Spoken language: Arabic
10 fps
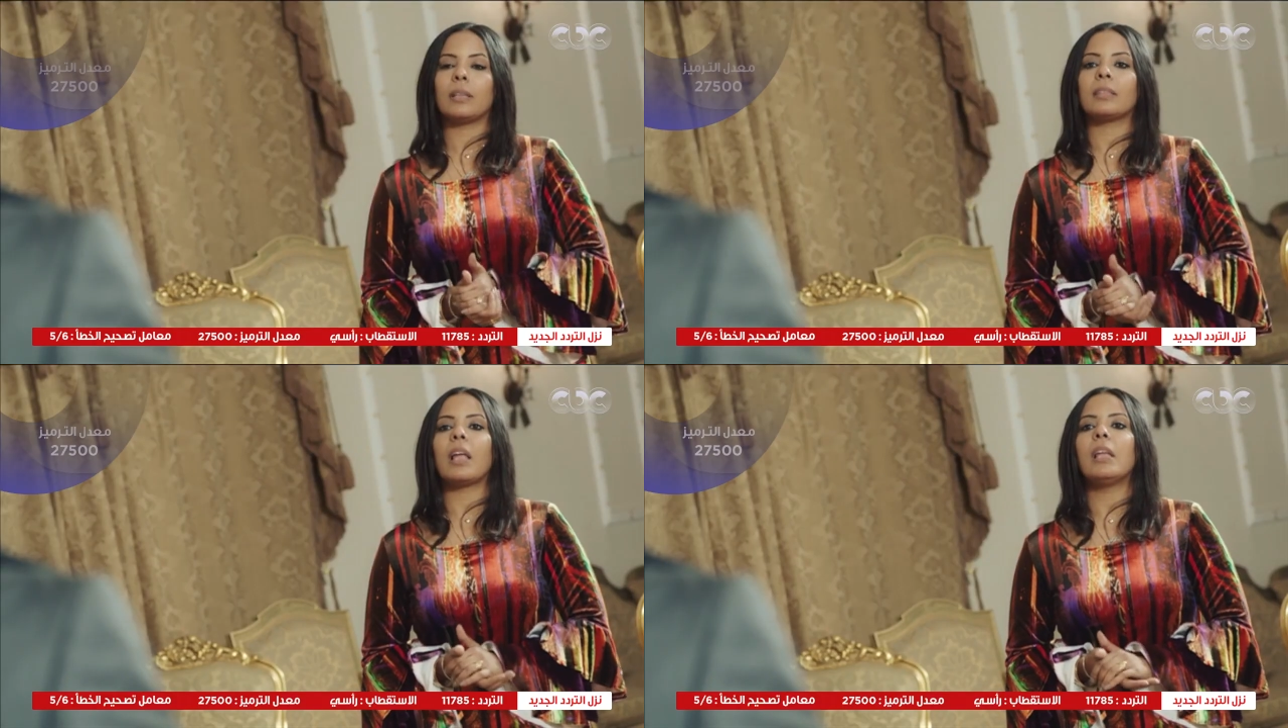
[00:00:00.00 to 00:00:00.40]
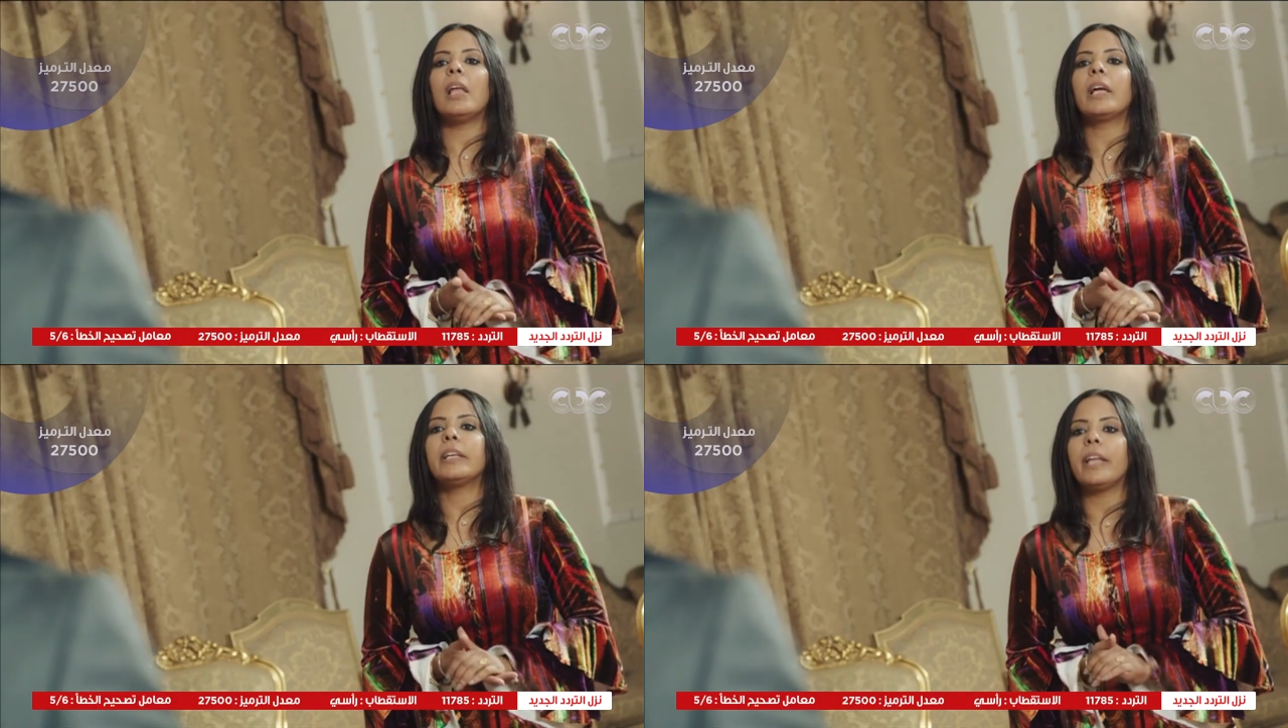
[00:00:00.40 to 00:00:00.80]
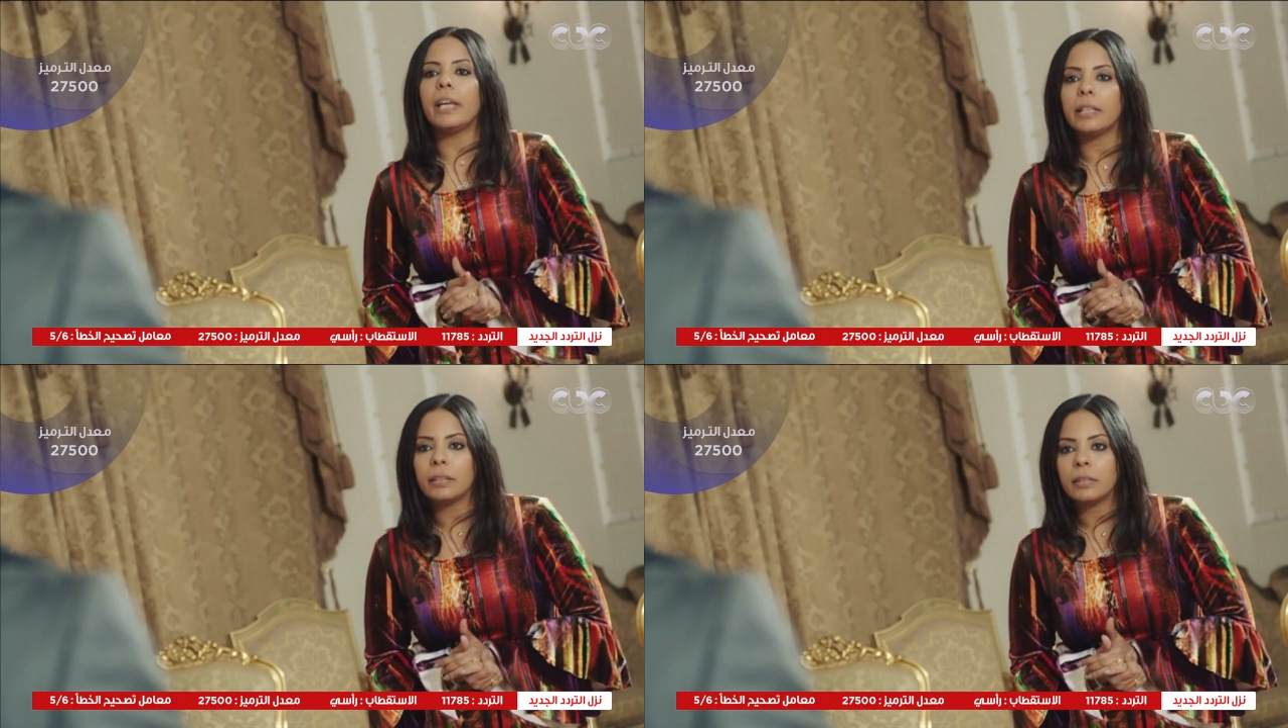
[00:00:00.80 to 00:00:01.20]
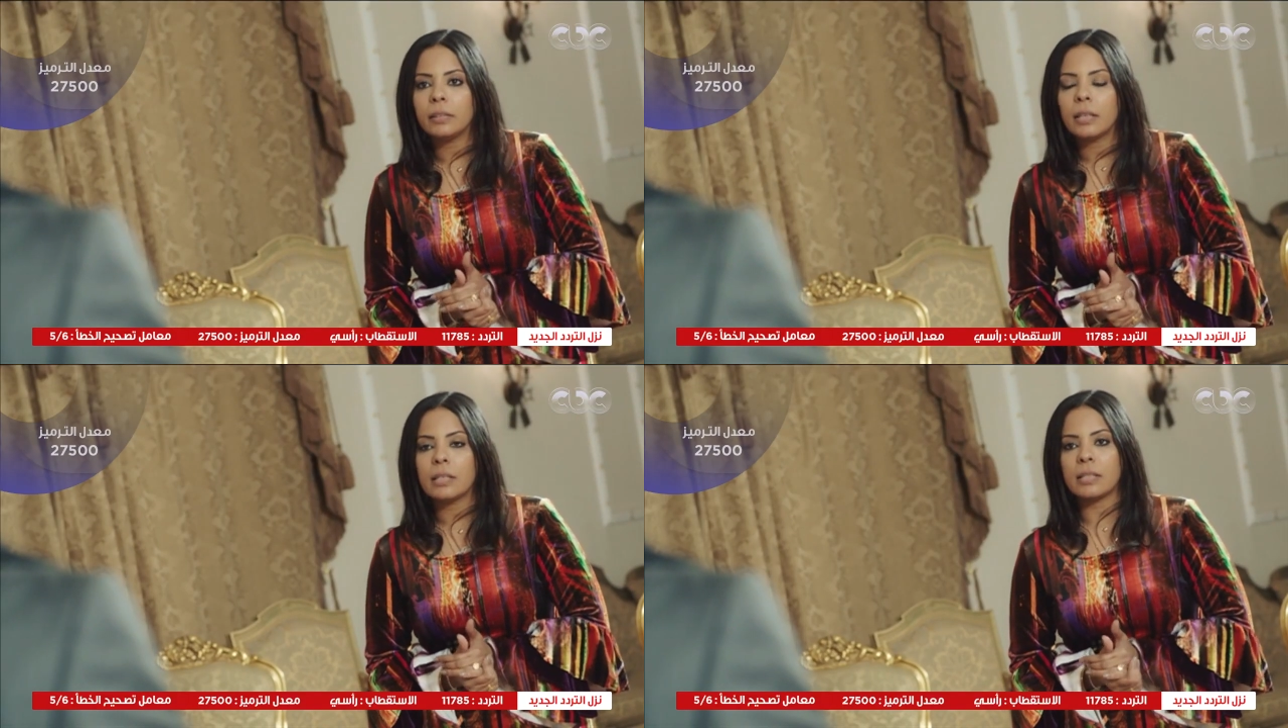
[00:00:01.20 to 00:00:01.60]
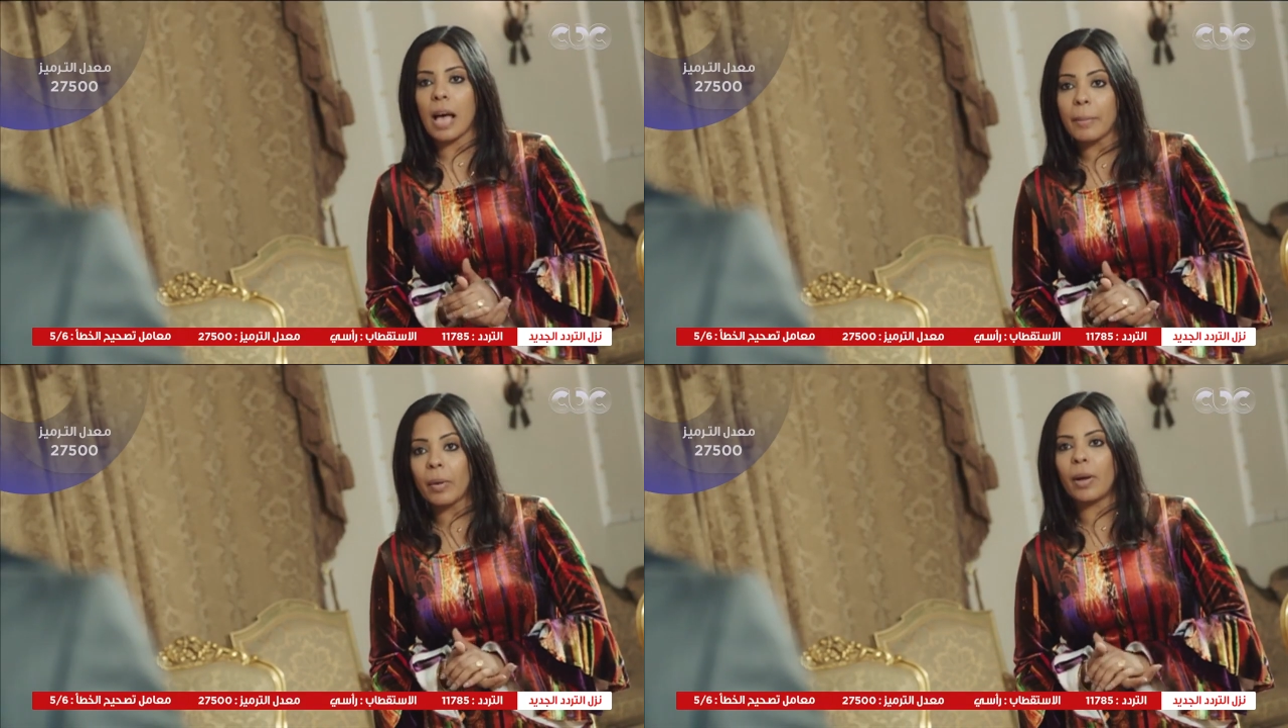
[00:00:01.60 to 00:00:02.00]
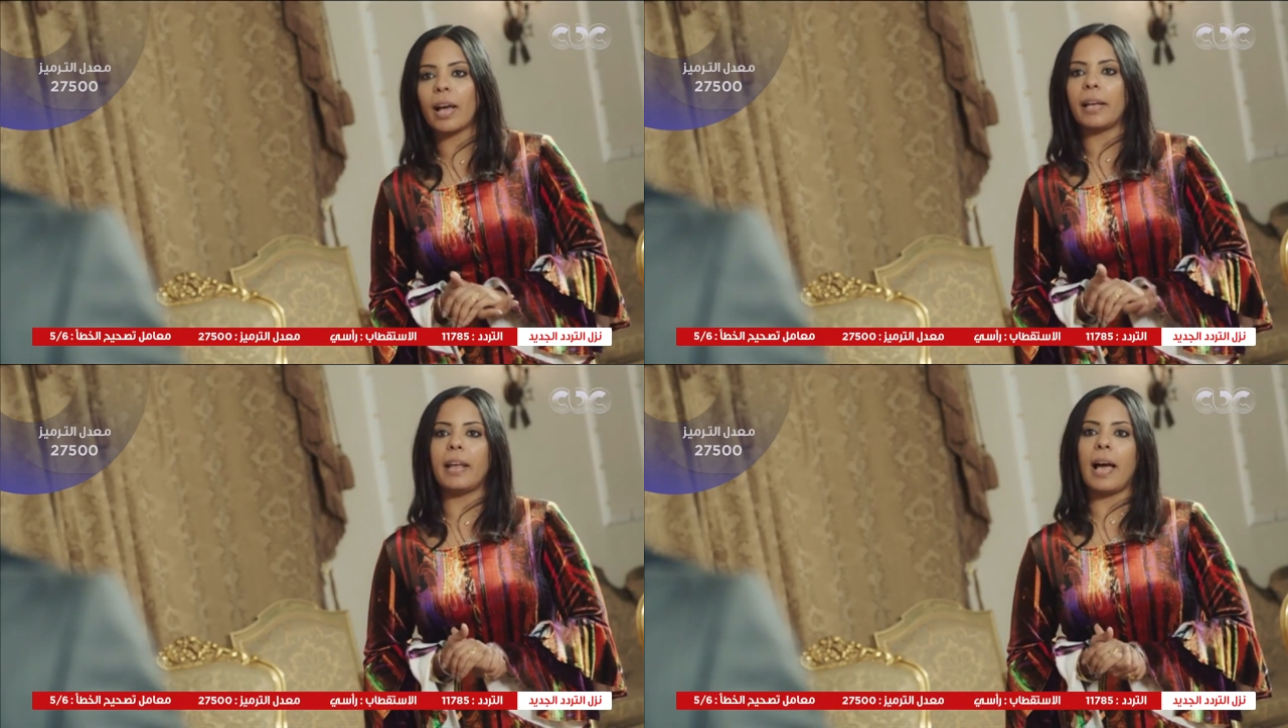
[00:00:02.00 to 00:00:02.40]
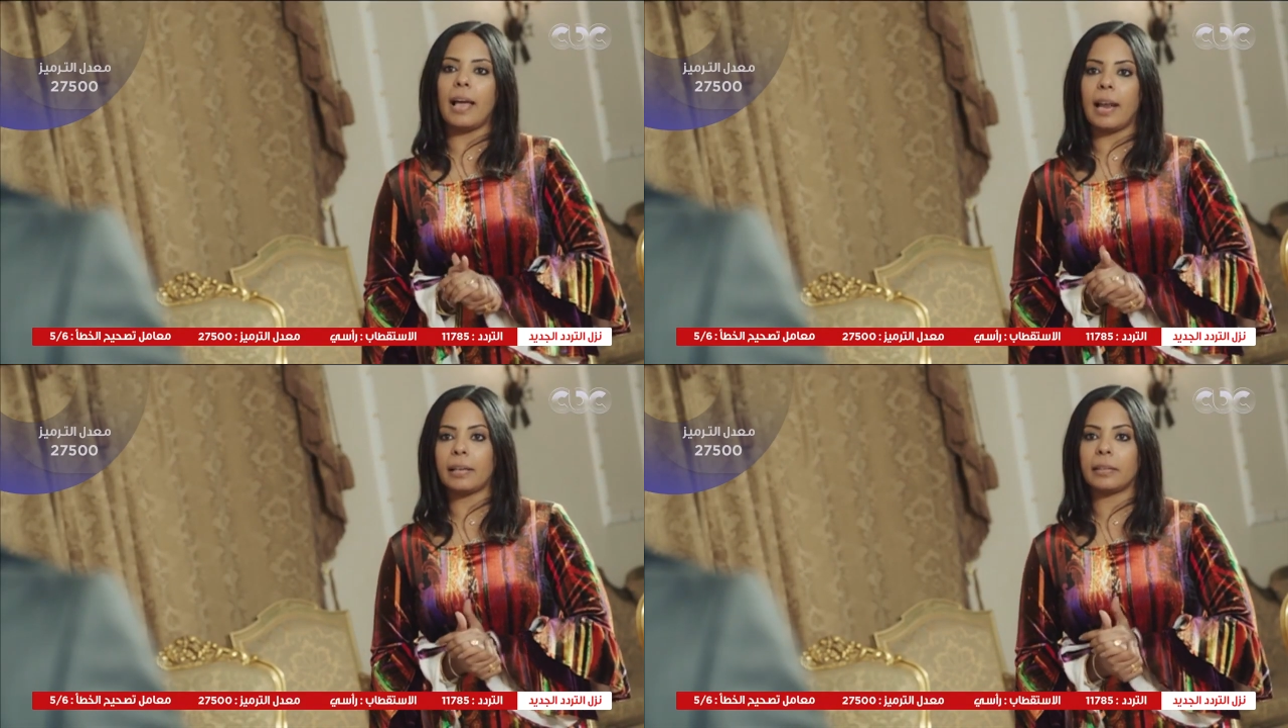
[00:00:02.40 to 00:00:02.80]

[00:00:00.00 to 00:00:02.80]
طلقني سامع ولا غنيها لك